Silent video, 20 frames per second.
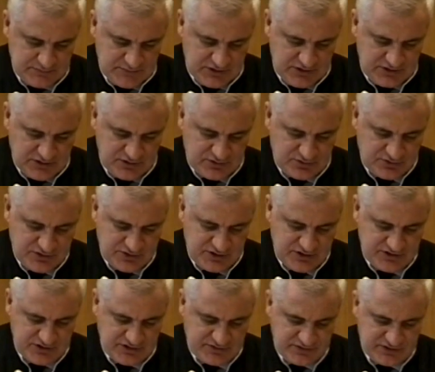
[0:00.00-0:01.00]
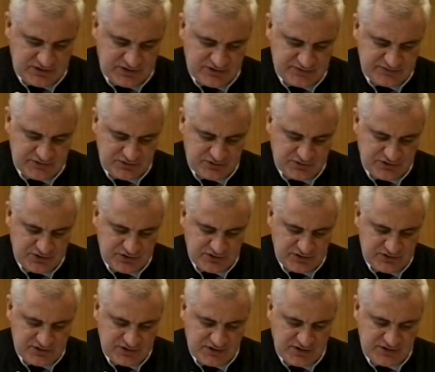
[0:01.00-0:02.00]
Их окружили, захватили в заложники
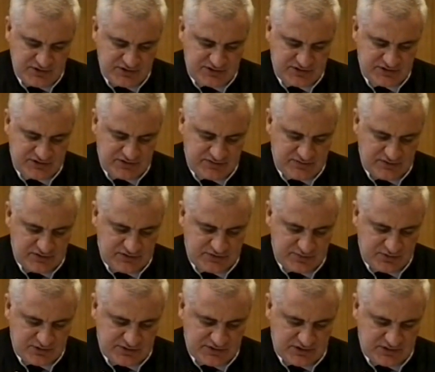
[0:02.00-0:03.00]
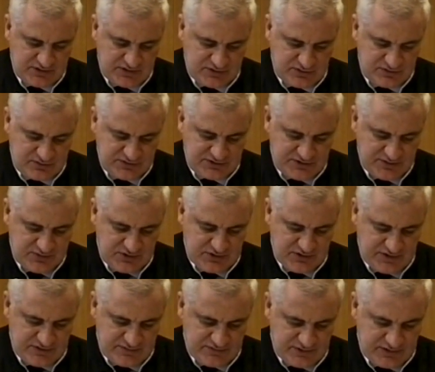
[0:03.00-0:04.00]
террористы и завели в спортзал, который
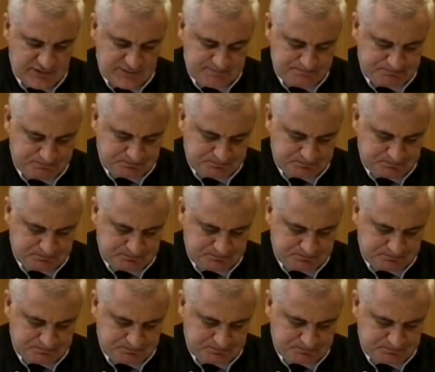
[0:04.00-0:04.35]
заминировали.